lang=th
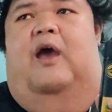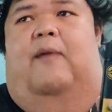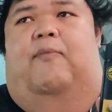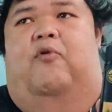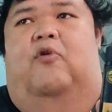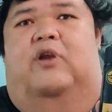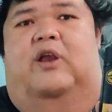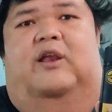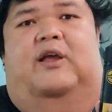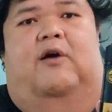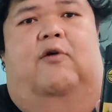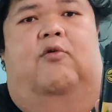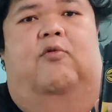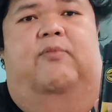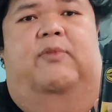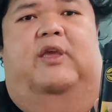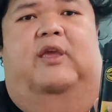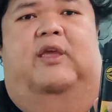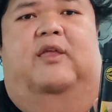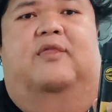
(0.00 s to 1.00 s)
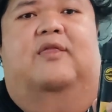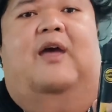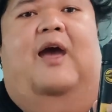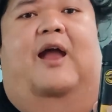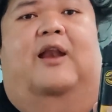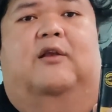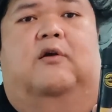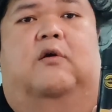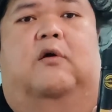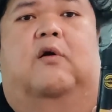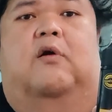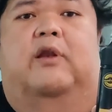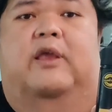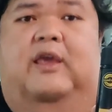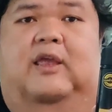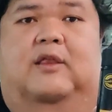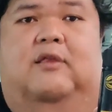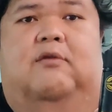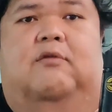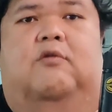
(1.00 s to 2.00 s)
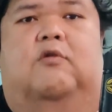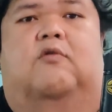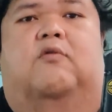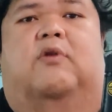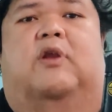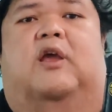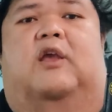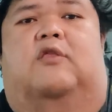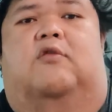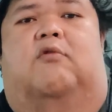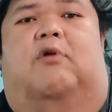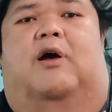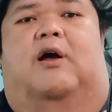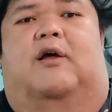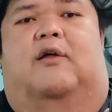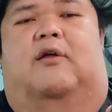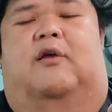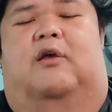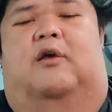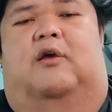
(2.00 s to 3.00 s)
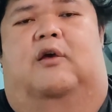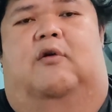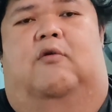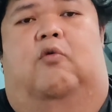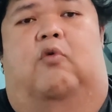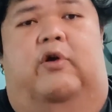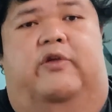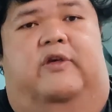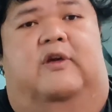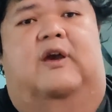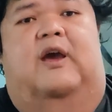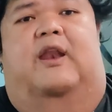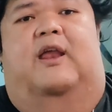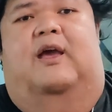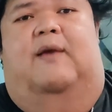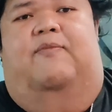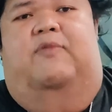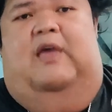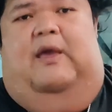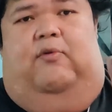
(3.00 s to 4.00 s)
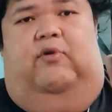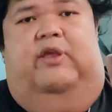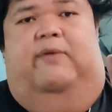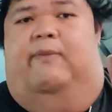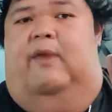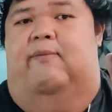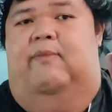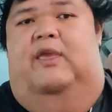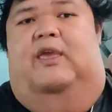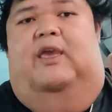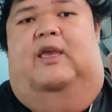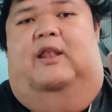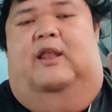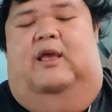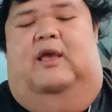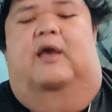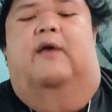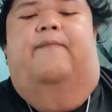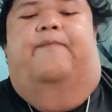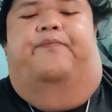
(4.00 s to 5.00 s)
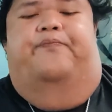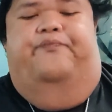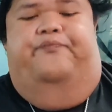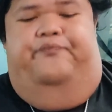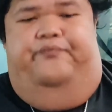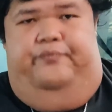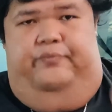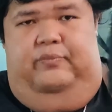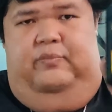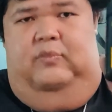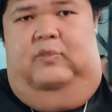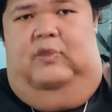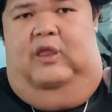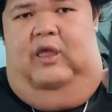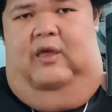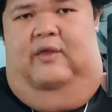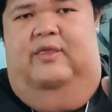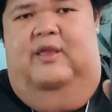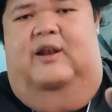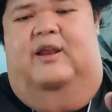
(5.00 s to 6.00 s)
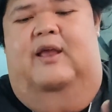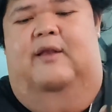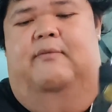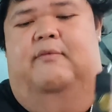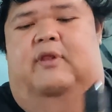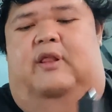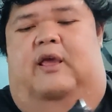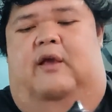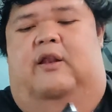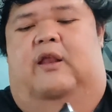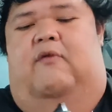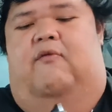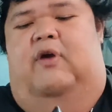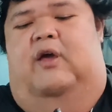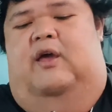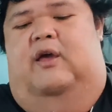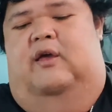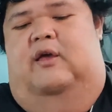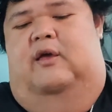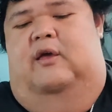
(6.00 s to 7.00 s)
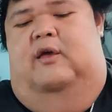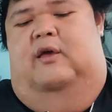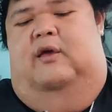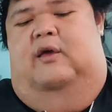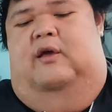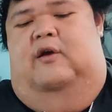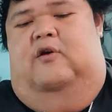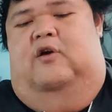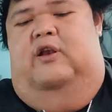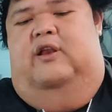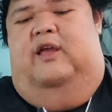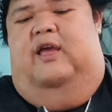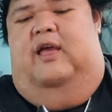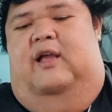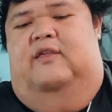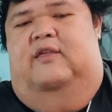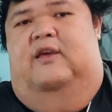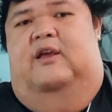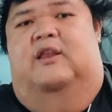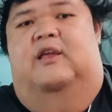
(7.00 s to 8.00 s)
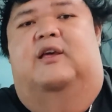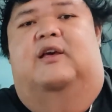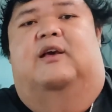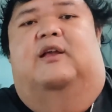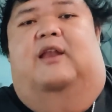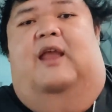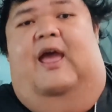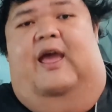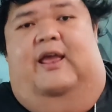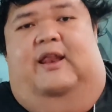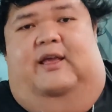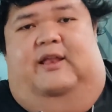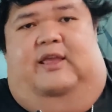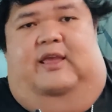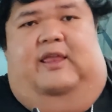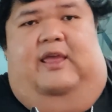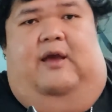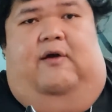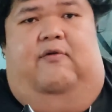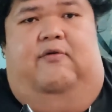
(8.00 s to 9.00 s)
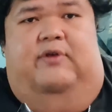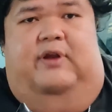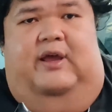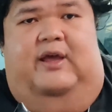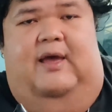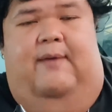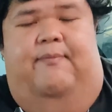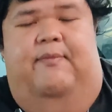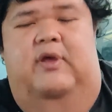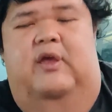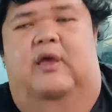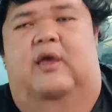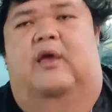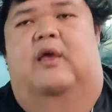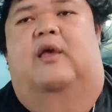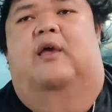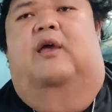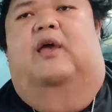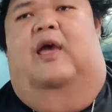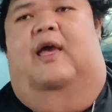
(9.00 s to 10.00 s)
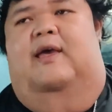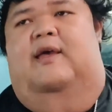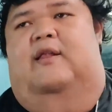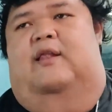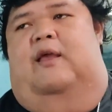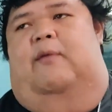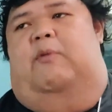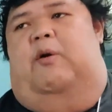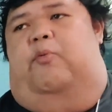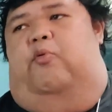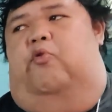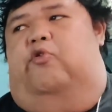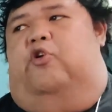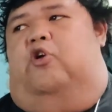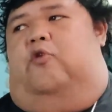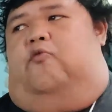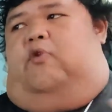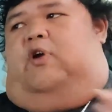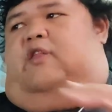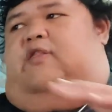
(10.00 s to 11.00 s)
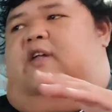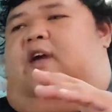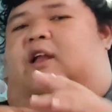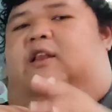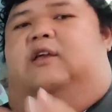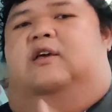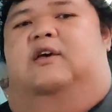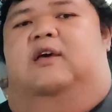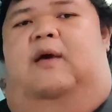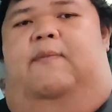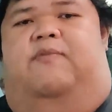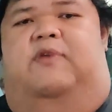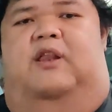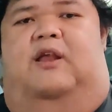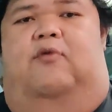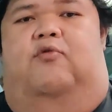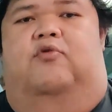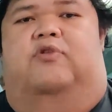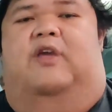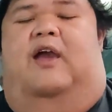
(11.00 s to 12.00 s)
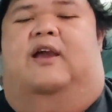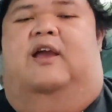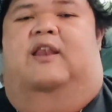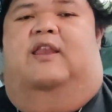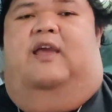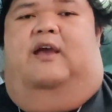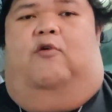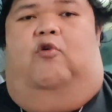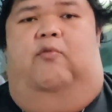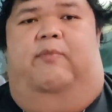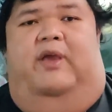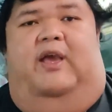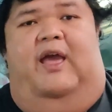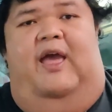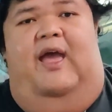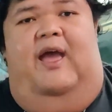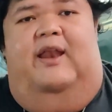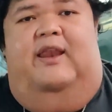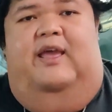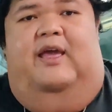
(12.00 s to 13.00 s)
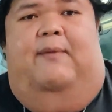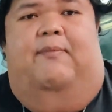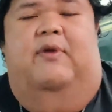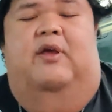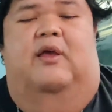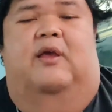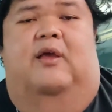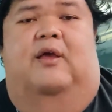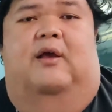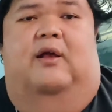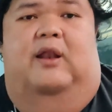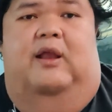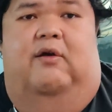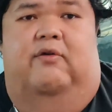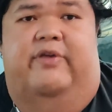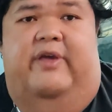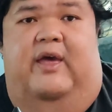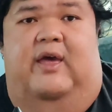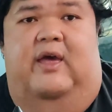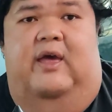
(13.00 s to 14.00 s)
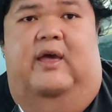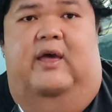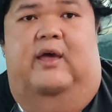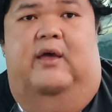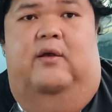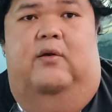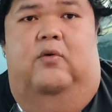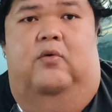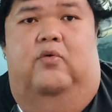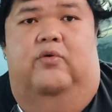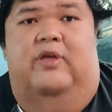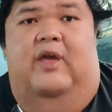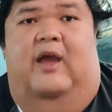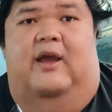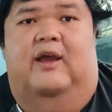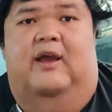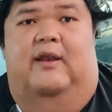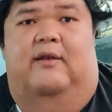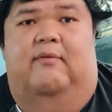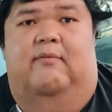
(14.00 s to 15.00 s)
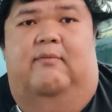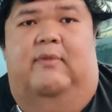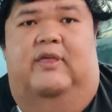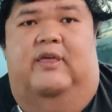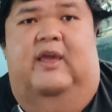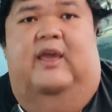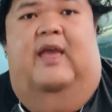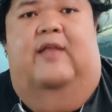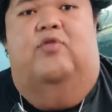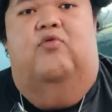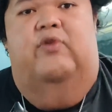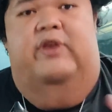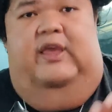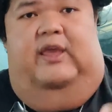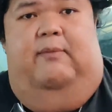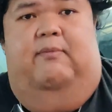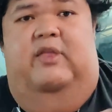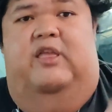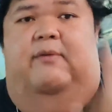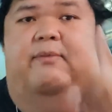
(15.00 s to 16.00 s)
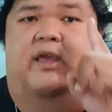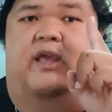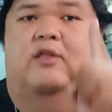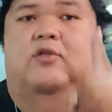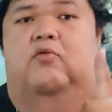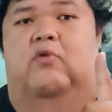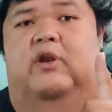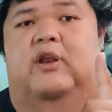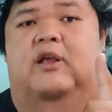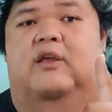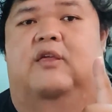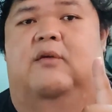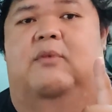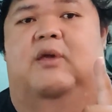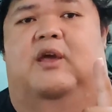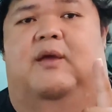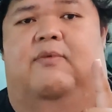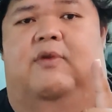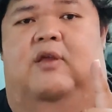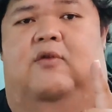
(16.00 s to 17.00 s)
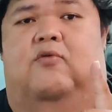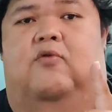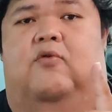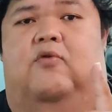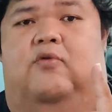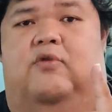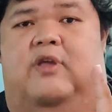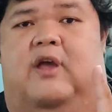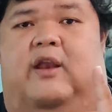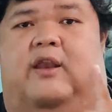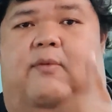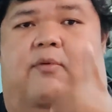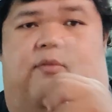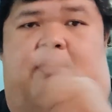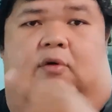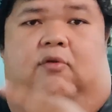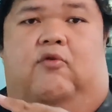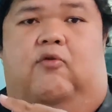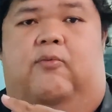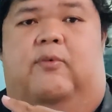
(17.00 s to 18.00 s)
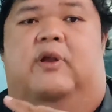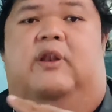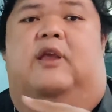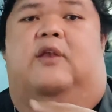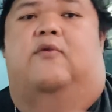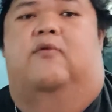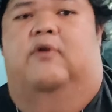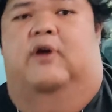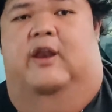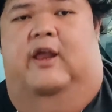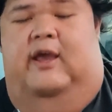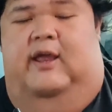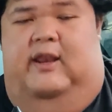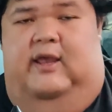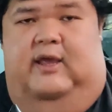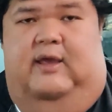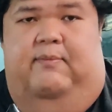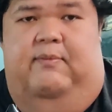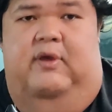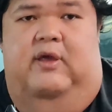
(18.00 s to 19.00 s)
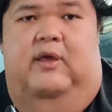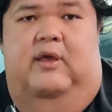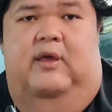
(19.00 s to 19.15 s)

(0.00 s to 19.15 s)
พวกนั้นเขามีสารคลอรีนอยู่ในตัวหัวเชื้อนะครับแต่พวกนี้ไม่มีนะครับดังนั้นเรียกได้ว่าค่อนงเชื่อถือได้เลยทีเดียวนะครับเรามาพูดก่อนว่าสารเคลือบที่เรารู้จักกันเนี่ยโอเมก้าเนี่ยครับเราจะรู้จักกันไม่ใช่แค่ตัวนี้มันจะมีอีกตัวหนึ่งใช่ไหมครับที่ทุกคนรู้จักเดี๋ยวผมเอารูปขึ้นให้ดูก็ได้นะครับ